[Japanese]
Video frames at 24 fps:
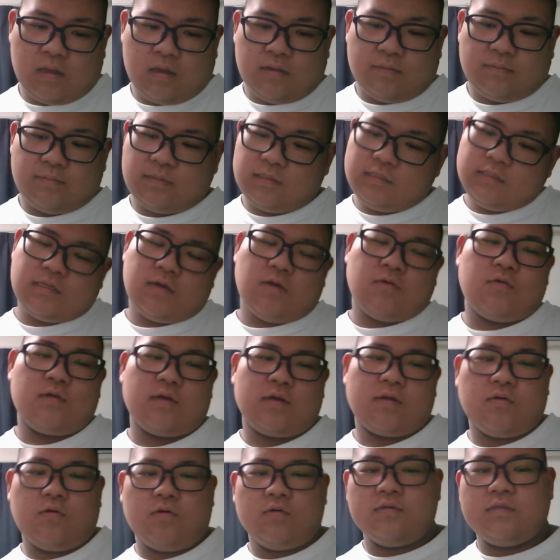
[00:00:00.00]
みんな俺
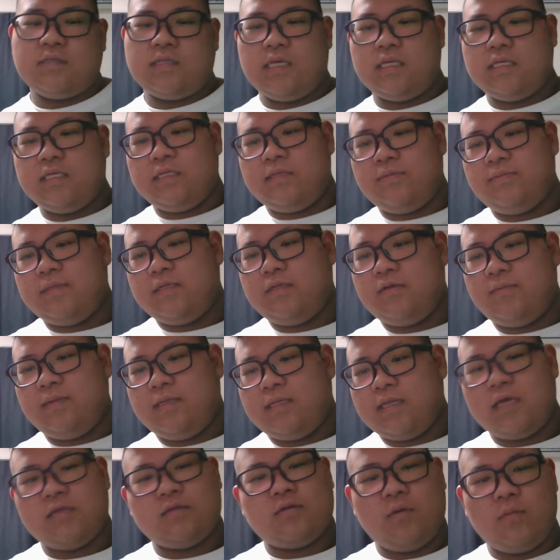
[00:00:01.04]
こんなに見る目
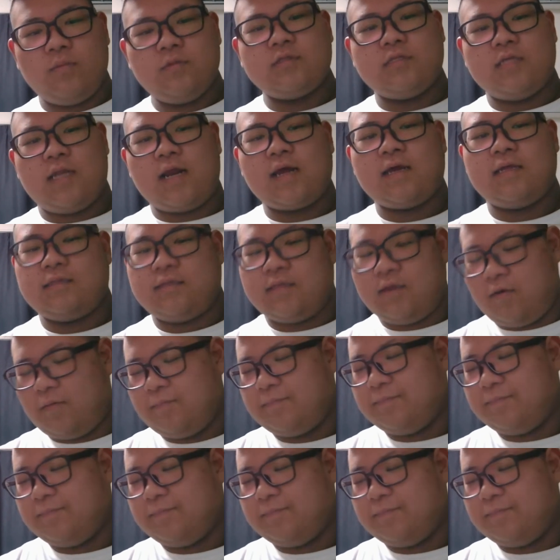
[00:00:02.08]
ないと思ってなかったよ。